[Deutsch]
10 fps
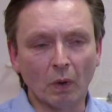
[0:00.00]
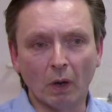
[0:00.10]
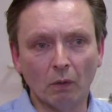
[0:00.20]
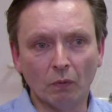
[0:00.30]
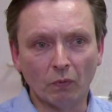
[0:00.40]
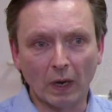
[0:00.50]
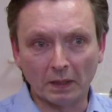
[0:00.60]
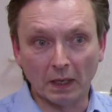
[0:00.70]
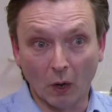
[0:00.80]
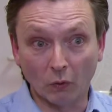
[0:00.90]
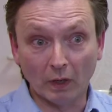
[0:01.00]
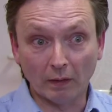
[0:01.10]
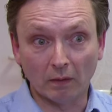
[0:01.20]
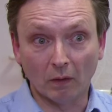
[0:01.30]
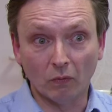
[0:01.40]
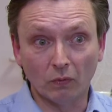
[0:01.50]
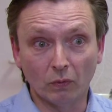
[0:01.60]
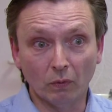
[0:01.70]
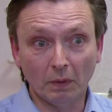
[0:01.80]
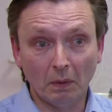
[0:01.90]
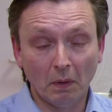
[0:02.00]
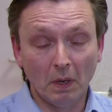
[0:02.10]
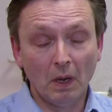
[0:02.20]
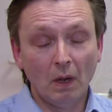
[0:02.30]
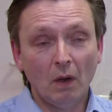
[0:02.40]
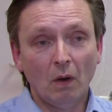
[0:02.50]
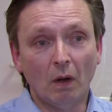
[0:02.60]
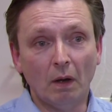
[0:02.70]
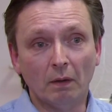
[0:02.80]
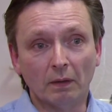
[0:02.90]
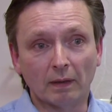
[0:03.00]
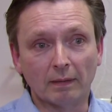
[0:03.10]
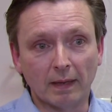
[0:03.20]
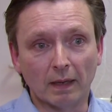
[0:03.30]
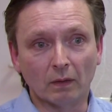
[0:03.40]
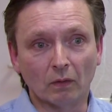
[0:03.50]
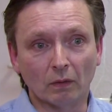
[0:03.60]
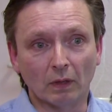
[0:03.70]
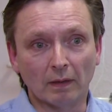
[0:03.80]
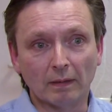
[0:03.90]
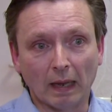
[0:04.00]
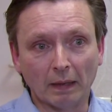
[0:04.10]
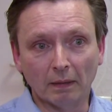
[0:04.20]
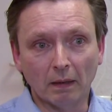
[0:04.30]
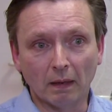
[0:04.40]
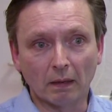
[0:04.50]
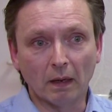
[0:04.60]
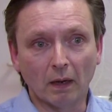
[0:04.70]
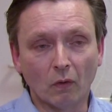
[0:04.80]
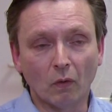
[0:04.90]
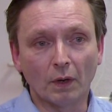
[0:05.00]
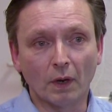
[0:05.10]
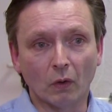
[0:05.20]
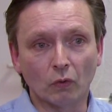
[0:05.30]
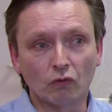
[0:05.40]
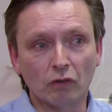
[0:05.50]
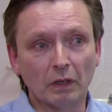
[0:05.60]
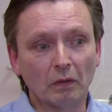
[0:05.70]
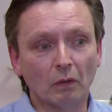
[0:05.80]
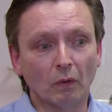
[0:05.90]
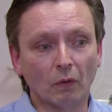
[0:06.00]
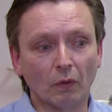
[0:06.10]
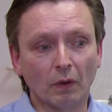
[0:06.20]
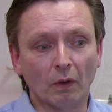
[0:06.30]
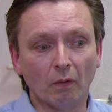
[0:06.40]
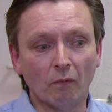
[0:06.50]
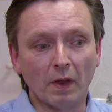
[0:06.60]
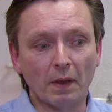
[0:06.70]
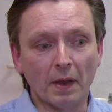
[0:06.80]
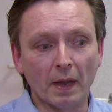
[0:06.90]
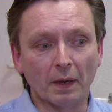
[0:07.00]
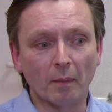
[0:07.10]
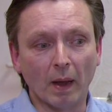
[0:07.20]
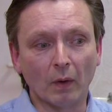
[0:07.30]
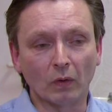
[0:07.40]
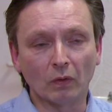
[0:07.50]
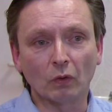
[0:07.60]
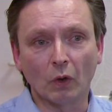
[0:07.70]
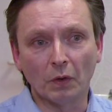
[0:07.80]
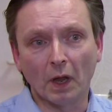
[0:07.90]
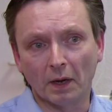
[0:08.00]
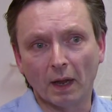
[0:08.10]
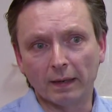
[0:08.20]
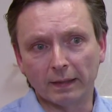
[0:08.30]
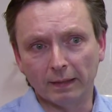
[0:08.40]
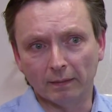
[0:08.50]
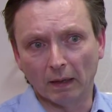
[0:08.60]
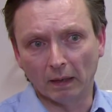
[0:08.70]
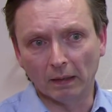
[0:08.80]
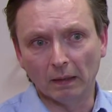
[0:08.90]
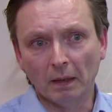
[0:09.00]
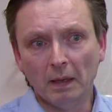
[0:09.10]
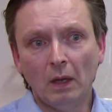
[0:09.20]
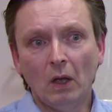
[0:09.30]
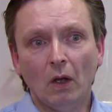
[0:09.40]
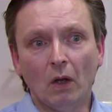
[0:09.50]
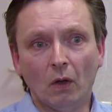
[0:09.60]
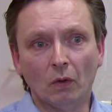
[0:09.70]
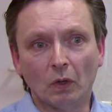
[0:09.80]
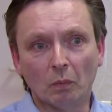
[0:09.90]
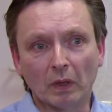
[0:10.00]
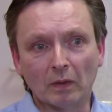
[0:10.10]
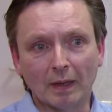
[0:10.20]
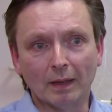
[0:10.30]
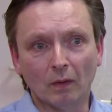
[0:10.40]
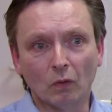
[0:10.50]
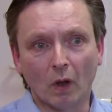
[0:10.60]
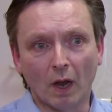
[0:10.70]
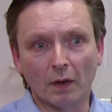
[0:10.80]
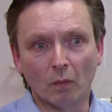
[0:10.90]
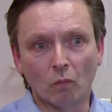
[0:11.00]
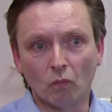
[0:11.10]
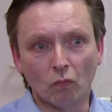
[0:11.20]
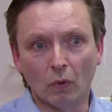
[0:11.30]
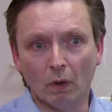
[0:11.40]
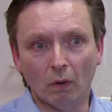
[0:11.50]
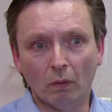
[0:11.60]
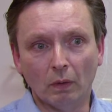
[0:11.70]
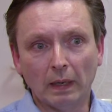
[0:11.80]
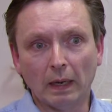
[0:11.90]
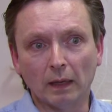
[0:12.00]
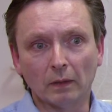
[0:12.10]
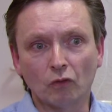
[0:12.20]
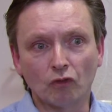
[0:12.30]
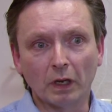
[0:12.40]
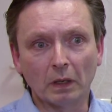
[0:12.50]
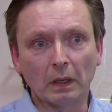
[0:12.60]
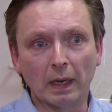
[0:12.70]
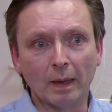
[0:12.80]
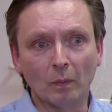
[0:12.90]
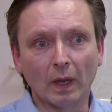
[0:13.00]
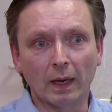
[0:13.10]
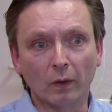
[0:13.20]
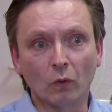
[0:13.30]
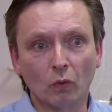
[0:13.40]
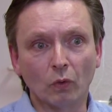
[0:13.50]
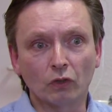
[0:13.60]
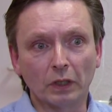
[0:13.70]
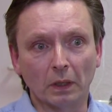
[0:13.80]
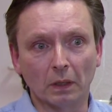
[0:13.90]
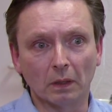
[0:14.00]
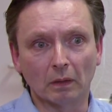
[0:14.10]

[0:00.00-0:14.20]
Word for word: mal vielleicht den Hausarzt aufsuchen, äh, dass der zunächst andere Erkrankungen ausschließt und äh, wenn er der Meinung ist, es könnte eine Allergie sein, äh, den Patienten zu einem äh, Arzt schickt, der eben allergologisch tätig